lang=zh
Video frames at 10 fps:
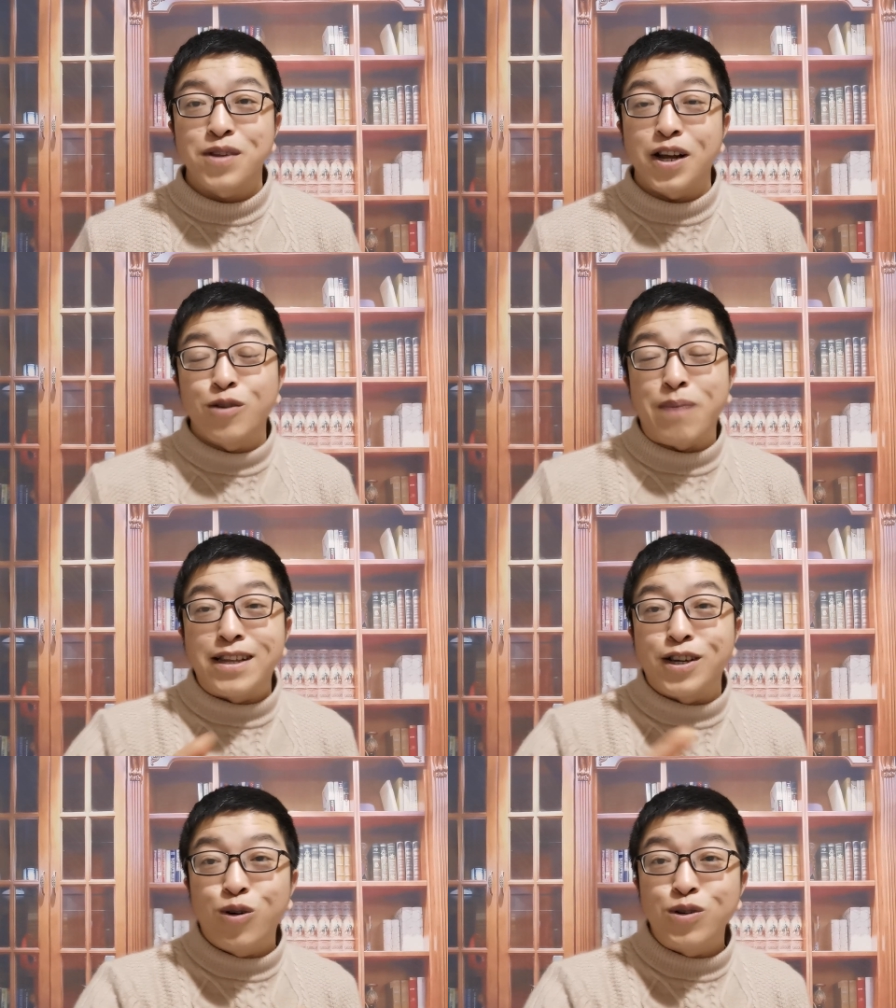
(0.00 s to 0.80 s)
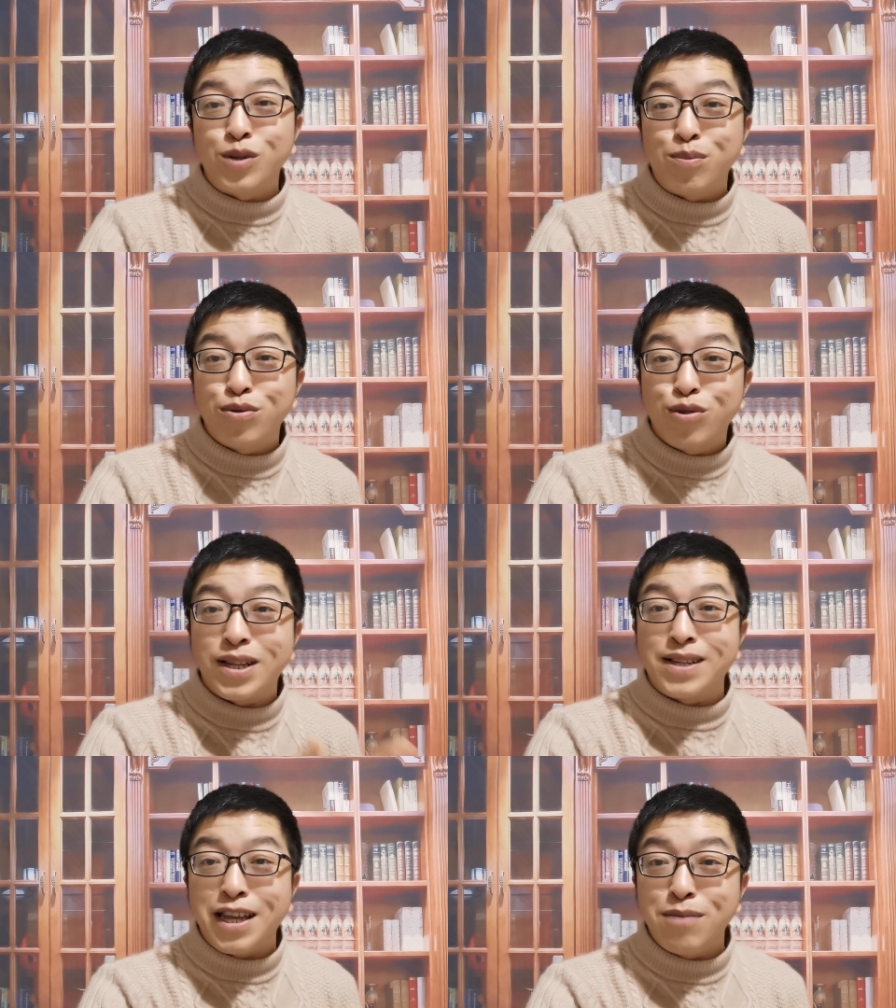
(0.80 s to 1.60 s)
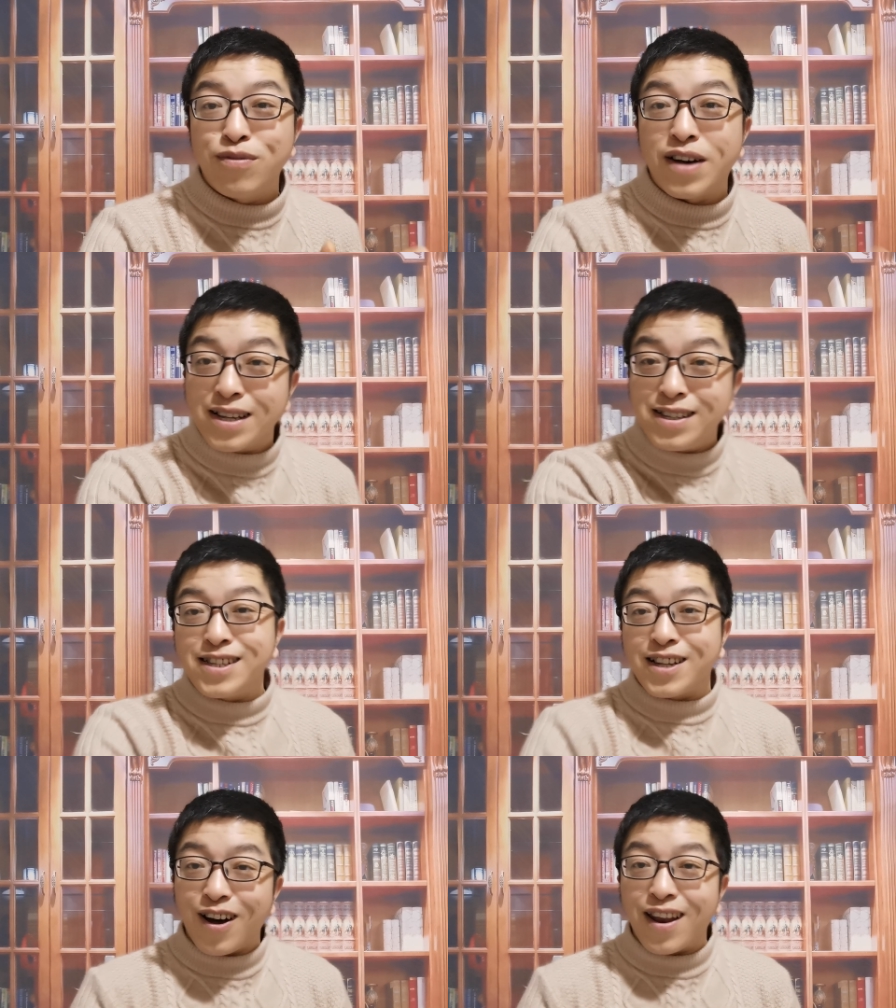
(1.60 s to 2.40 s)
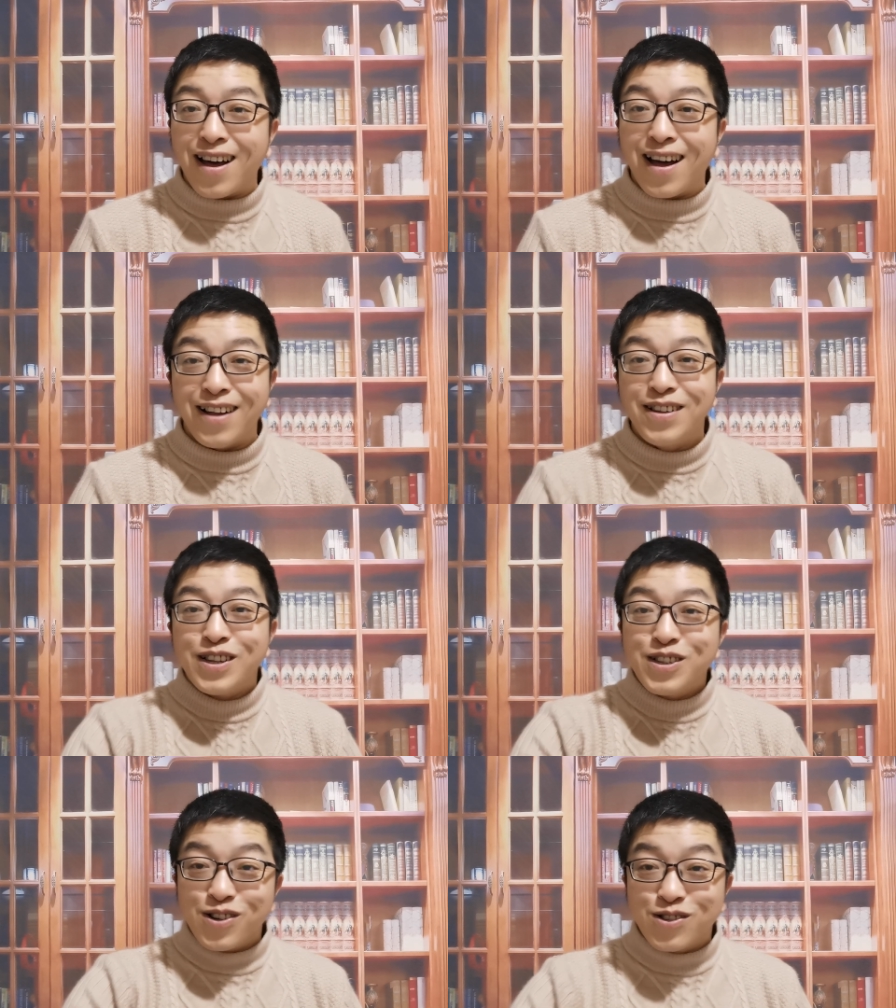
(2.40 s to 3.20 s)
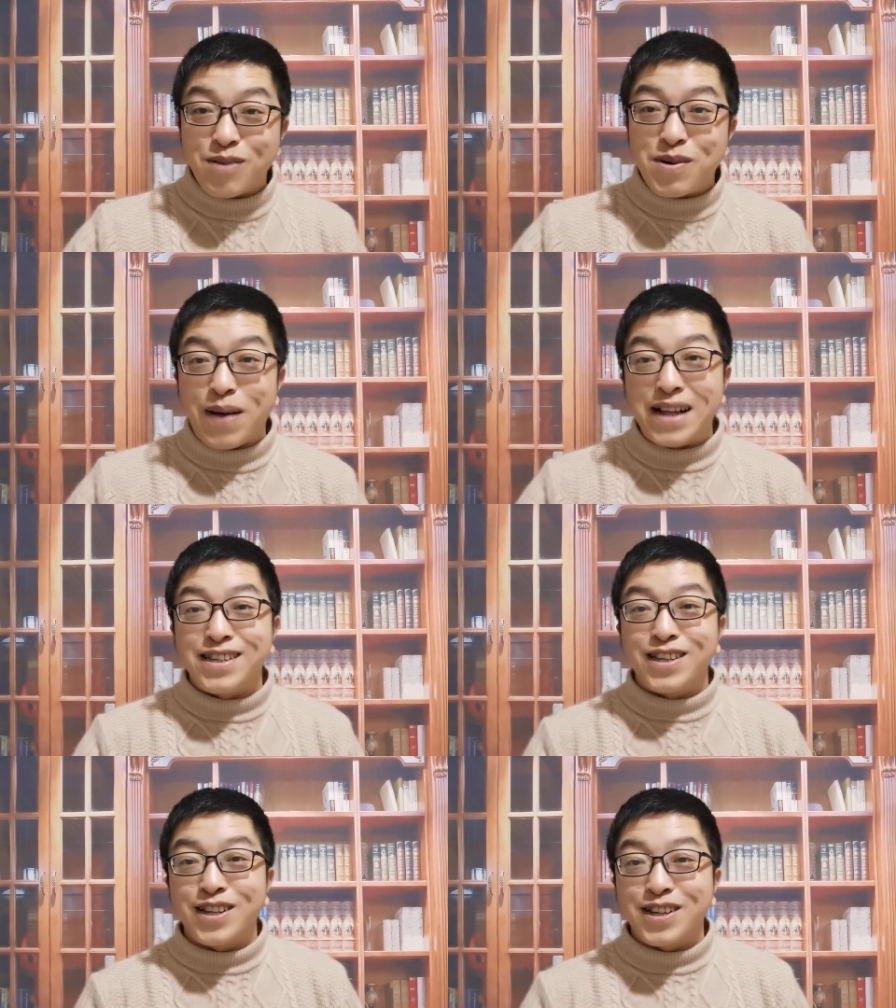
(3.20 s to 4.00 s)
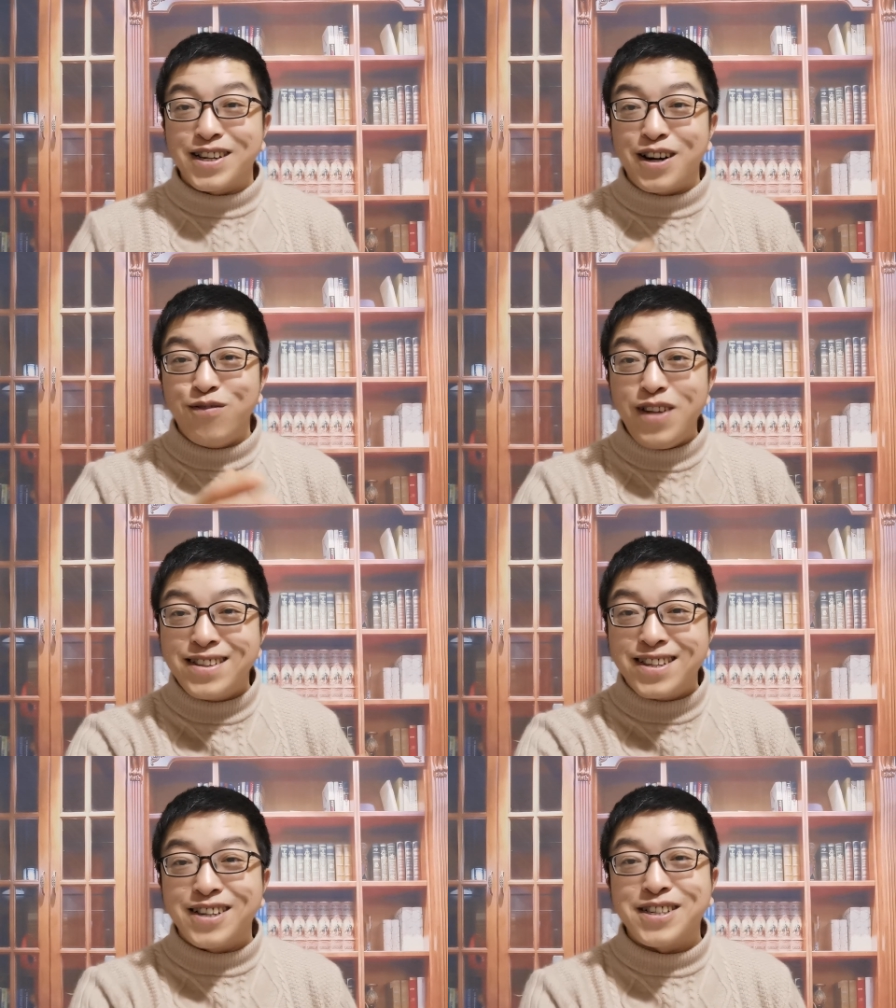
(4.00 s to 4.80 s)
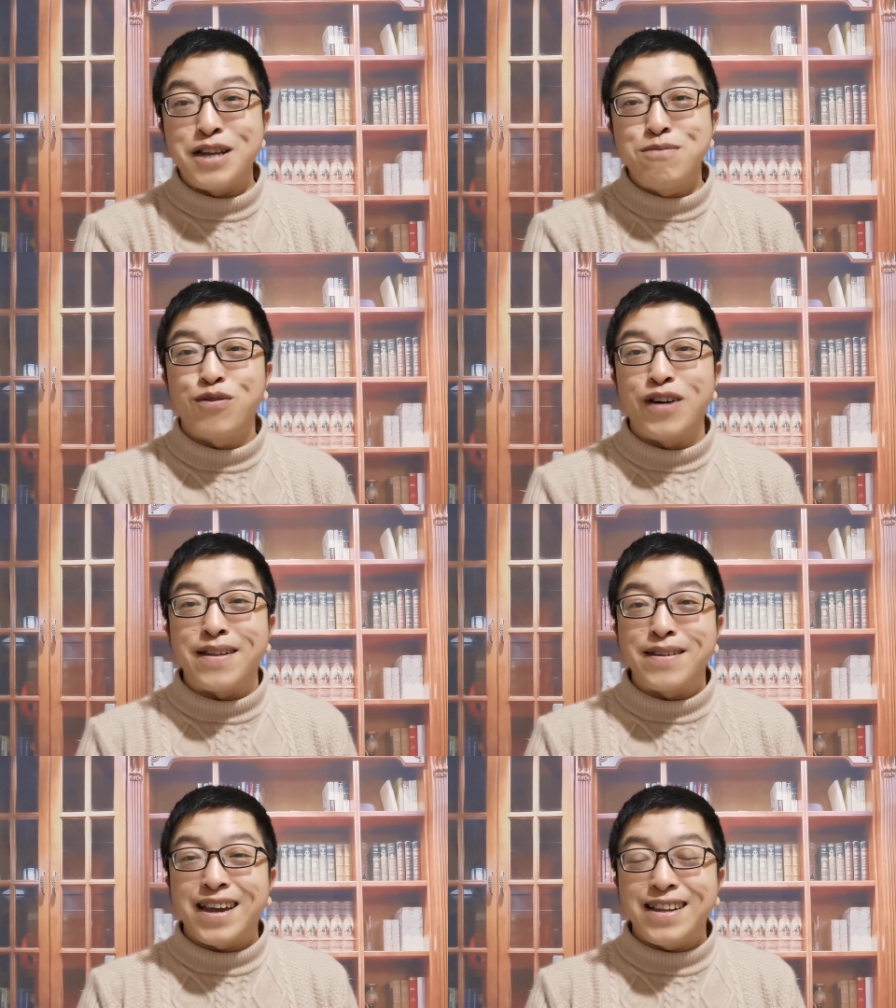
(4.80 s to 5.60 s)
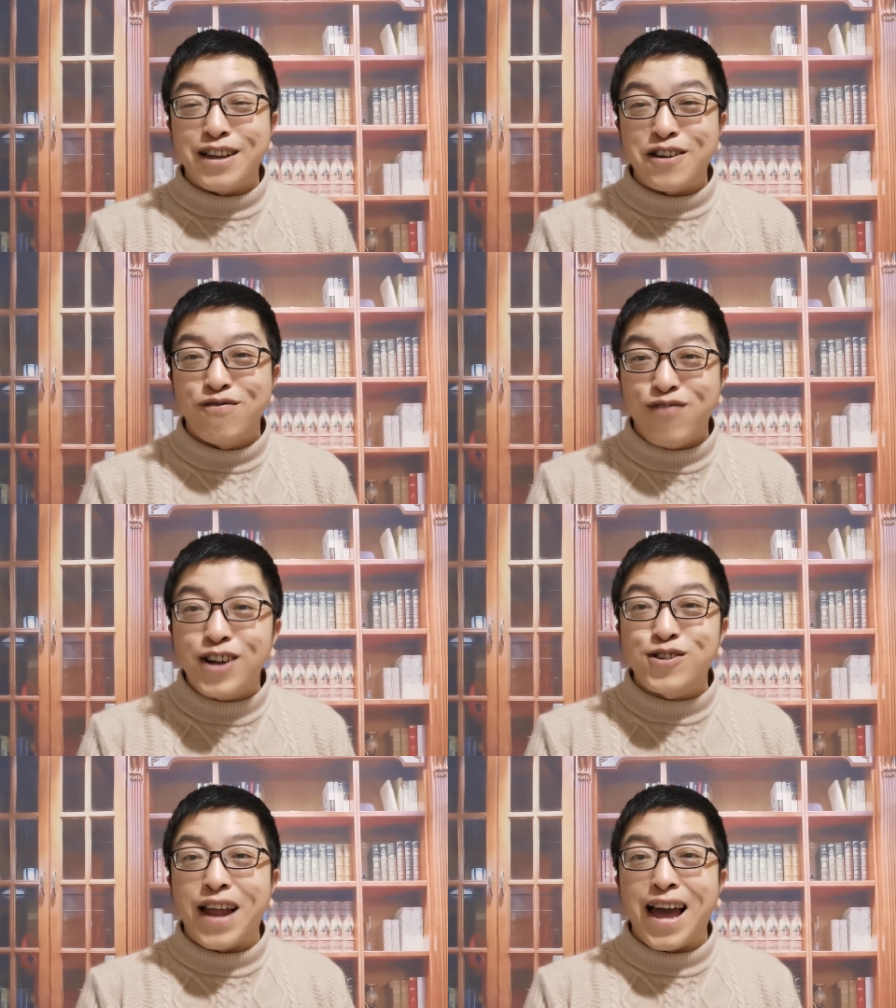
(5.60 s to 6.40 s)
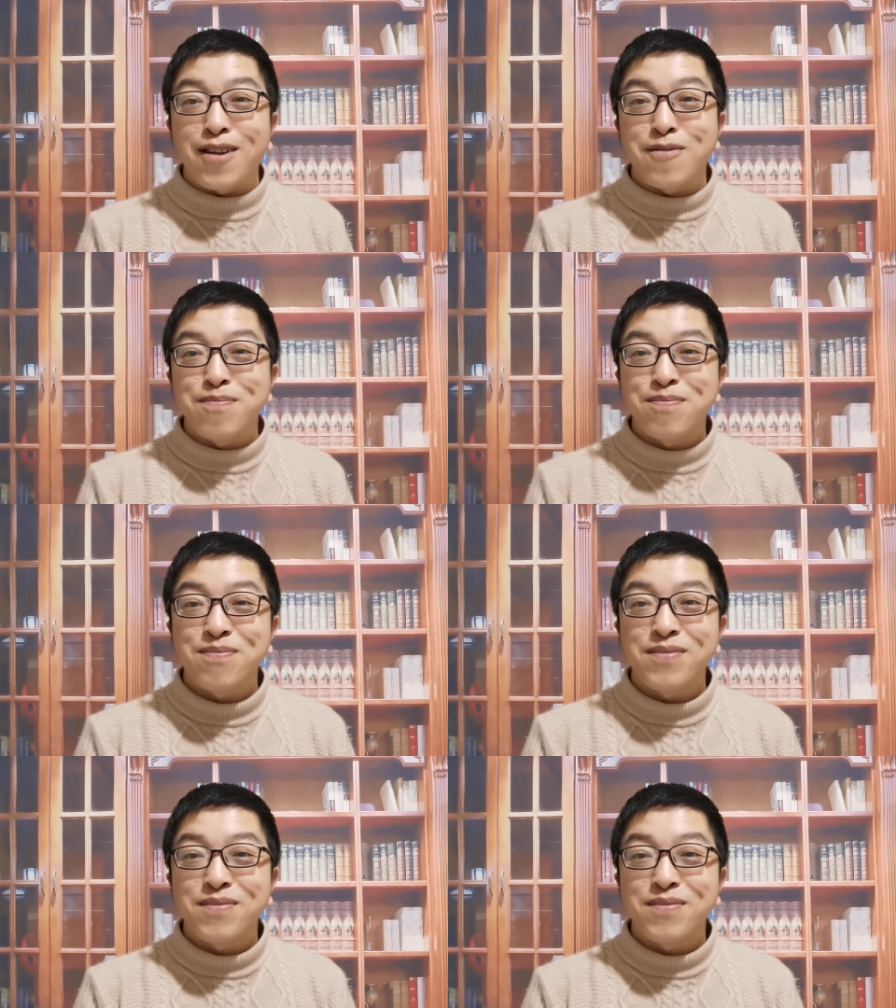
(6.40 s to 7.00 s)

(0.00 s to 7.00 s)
他就把你控制不错的那一部分给你剪掉了啊，就专门把你的这个问题的这一部分给你放出来，